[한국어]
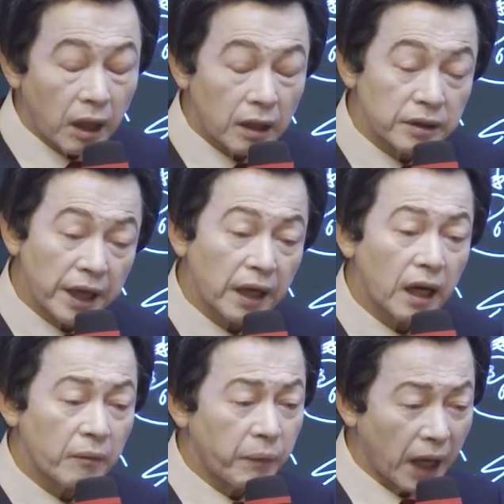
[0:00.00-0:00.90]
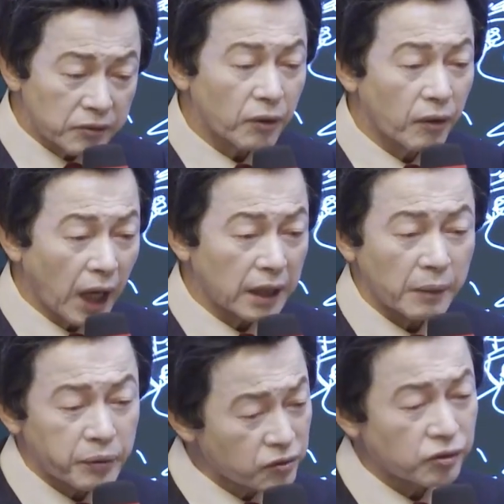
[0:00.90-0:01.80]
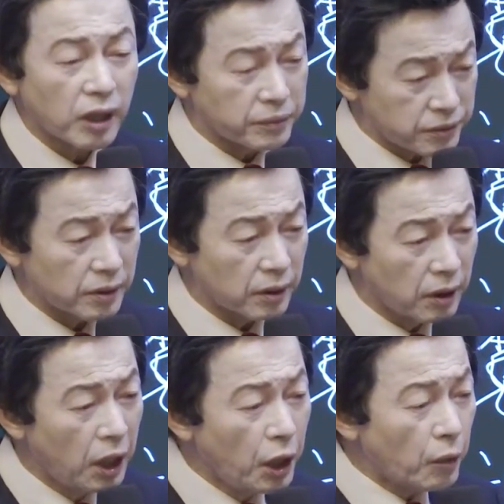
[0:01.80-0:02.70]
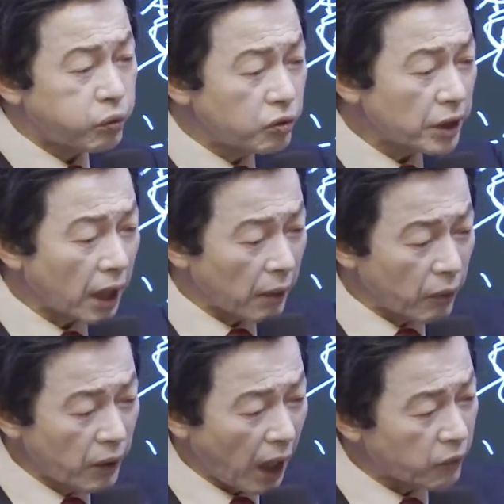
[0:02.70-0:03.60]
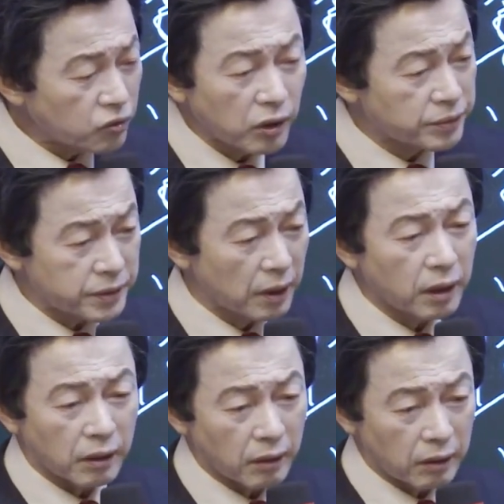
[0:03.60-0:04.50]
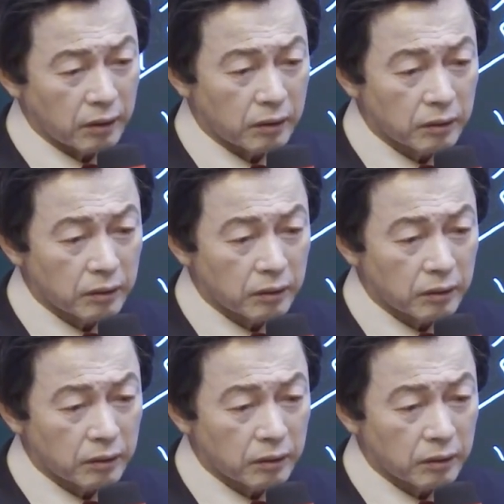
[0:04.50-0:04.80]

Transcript: 아, 내가 봐도 안 아플 수가 없어. 부엌에 가보면 아무것도 없어.